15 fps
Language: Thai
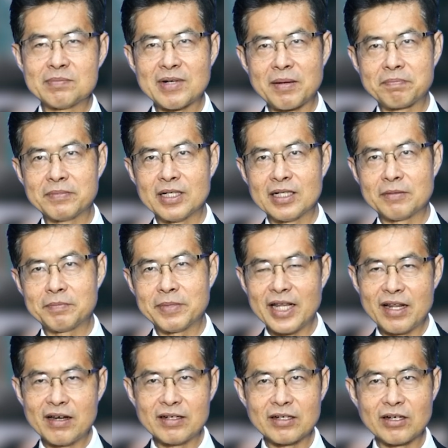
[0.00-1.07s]
หรับประเด็
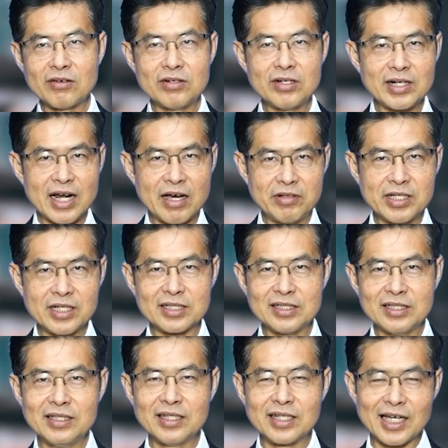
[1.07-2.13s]
นแล้วก็เรื่องราวที่เกิด
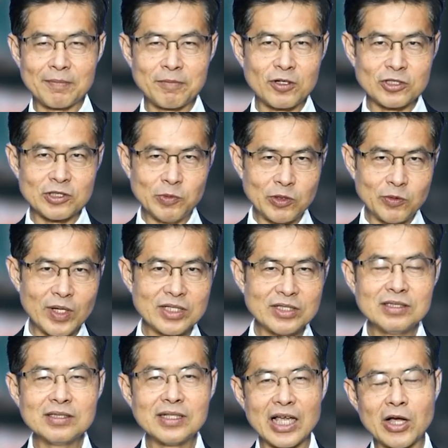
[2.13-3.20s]
ขึ้นนะครับ ก็สมมติว่า
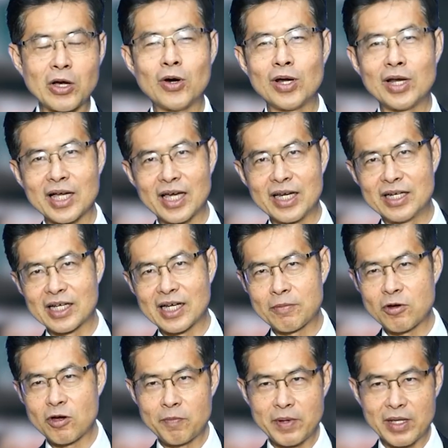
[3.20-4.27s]
ชื่อนายกรล้วกันนะครับ
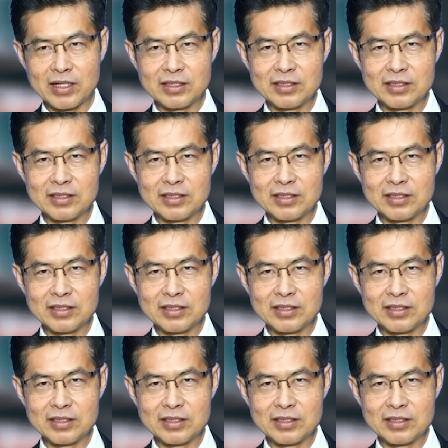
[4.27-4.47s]
ก็เป็น